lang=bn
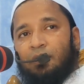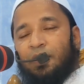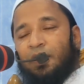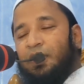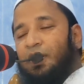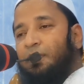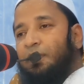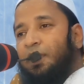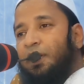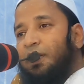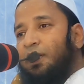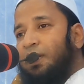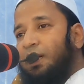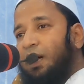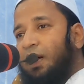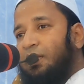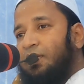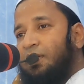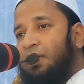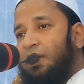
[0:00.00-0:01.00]
পৃথিবীর
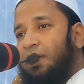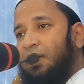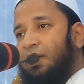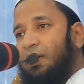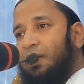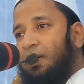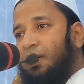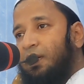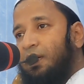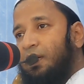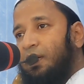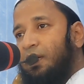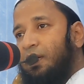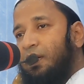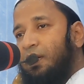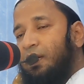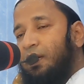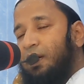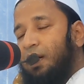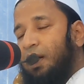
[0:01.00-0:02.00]
ইতিহাসে
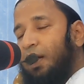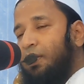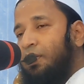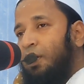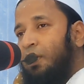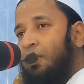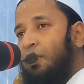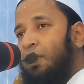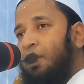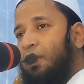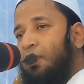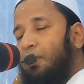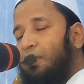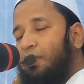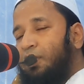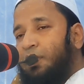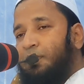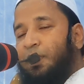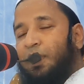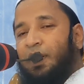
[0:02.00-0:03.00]
এই ধরনের
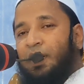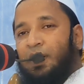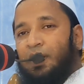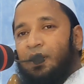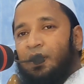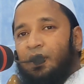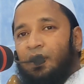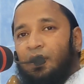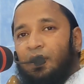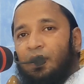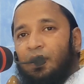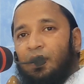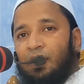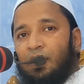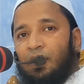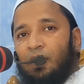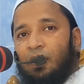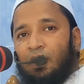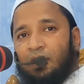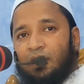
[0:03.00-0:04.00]
নজিরবিহীন
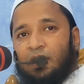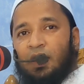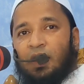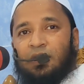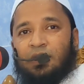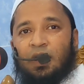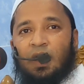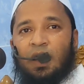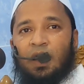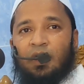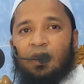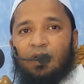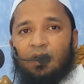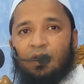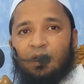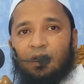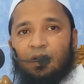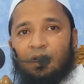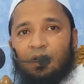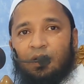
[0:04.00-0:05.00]
অত্যাচার
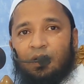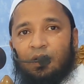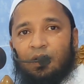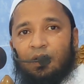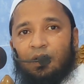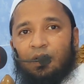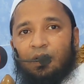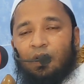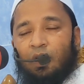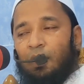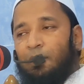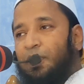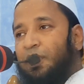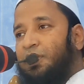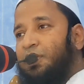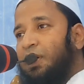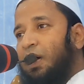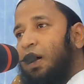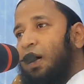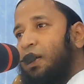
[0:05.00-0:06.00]

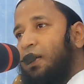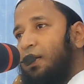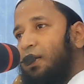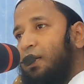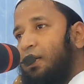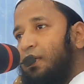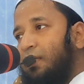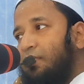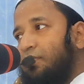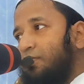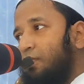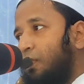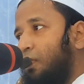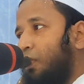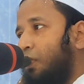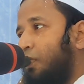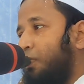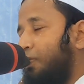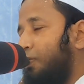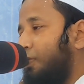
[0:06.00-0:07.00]
অবিচার
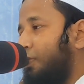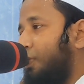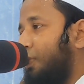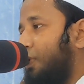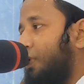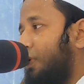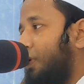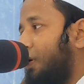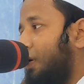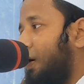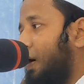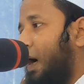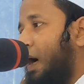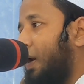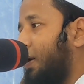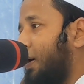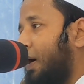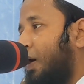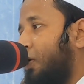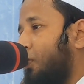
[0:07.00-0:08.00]
জুলুম
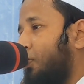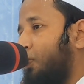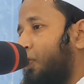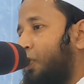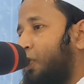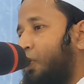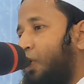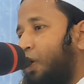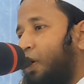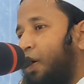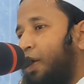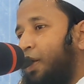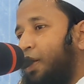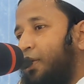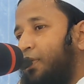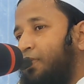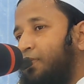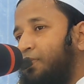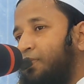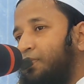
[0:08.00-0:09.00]
আর কারো উপর করা হয়নি